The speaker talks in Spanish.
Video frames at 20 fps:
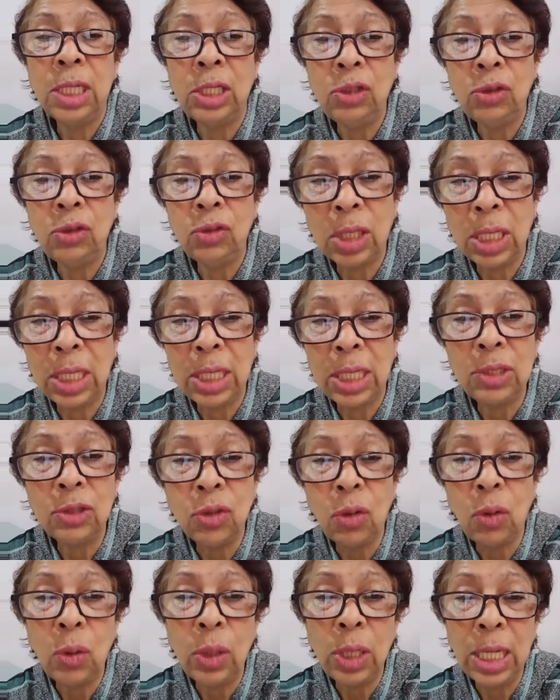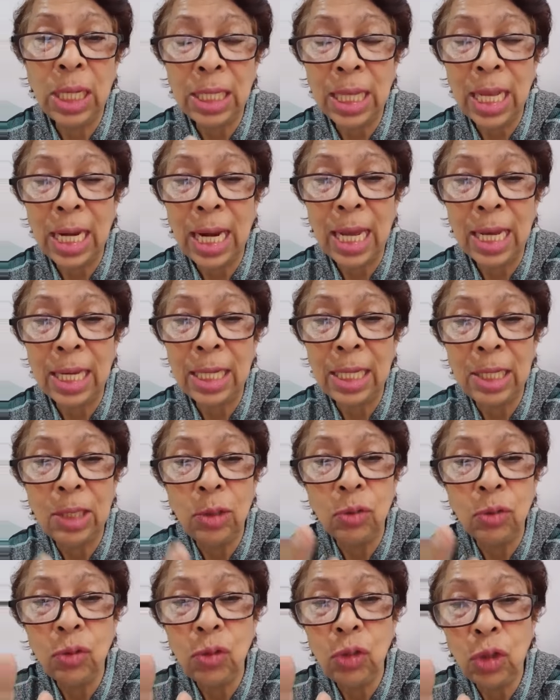Ellos creen solo en Alá,
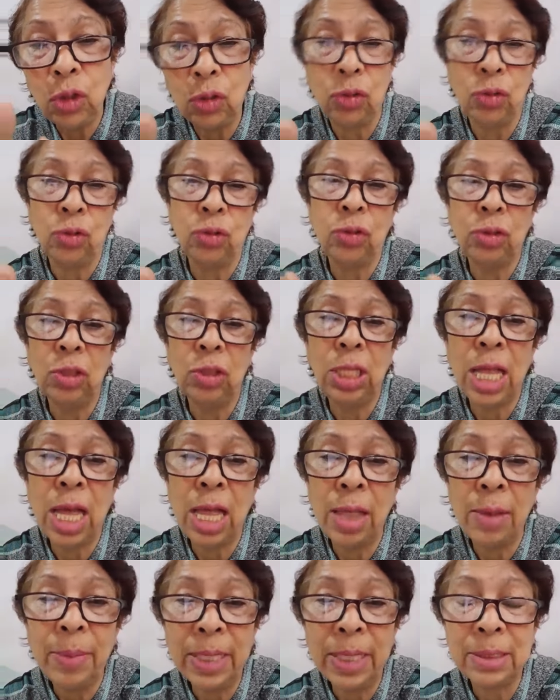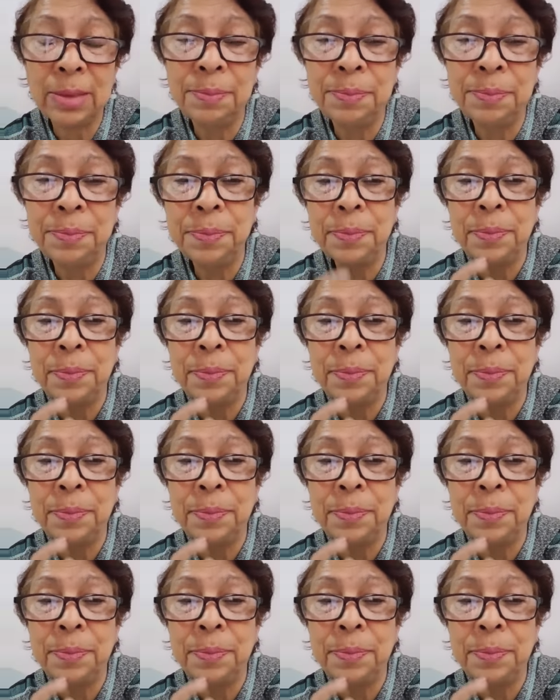en un Dios, nada más.